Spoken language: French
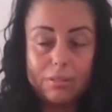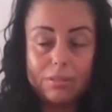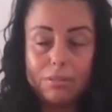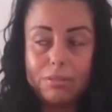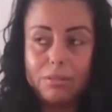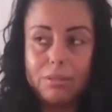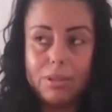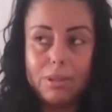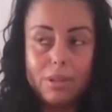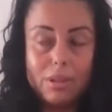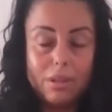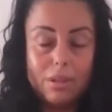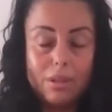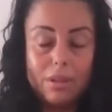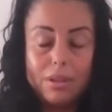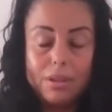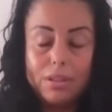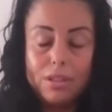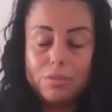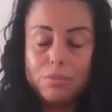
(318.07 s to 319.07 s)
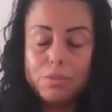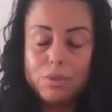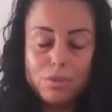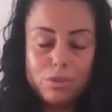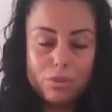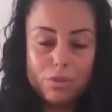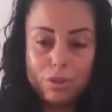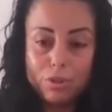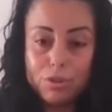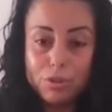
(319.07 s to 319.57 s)
Euh, je me
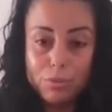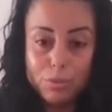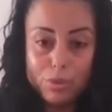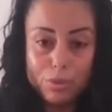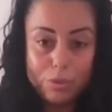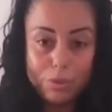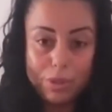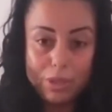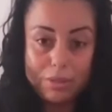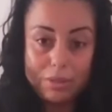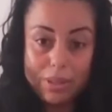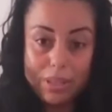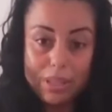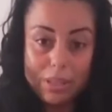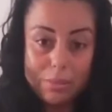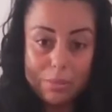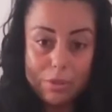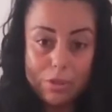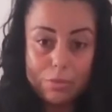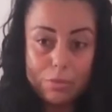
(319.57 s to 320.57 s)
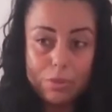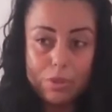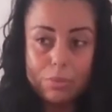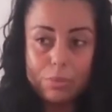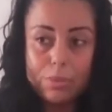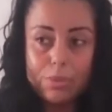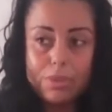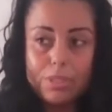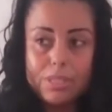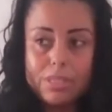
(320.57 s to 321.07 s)
suis, quand je me suis réveillée, moi, je me
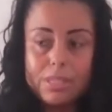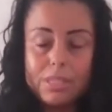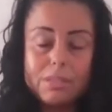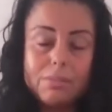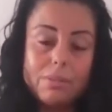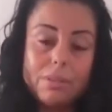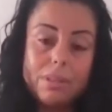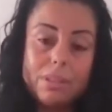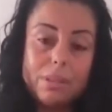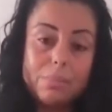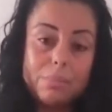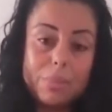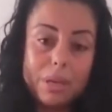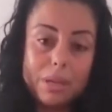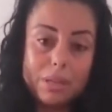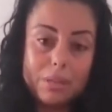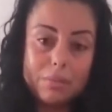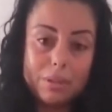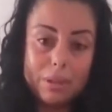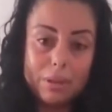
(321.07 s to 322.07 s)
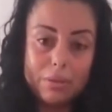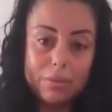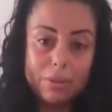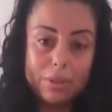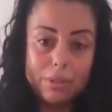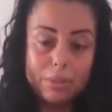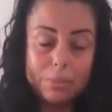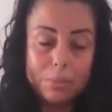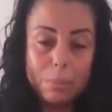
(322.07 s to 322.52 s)
demandais ce qui venait de m'arriver, en fait